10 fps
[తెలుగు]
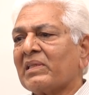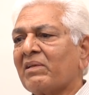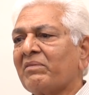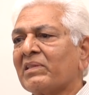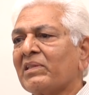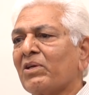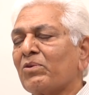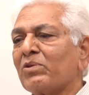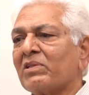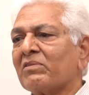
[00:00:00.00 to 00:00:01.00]
తర్వాత
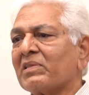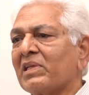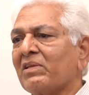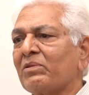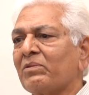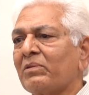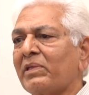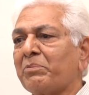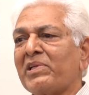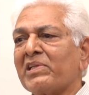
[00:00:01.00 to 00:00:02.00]
రెండు సంవత్సరాలు
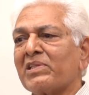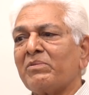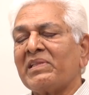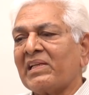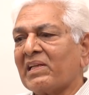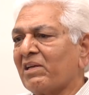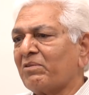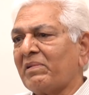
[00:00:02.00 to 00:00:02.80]
డెప్యుటేషన్ మీద ఇరాక్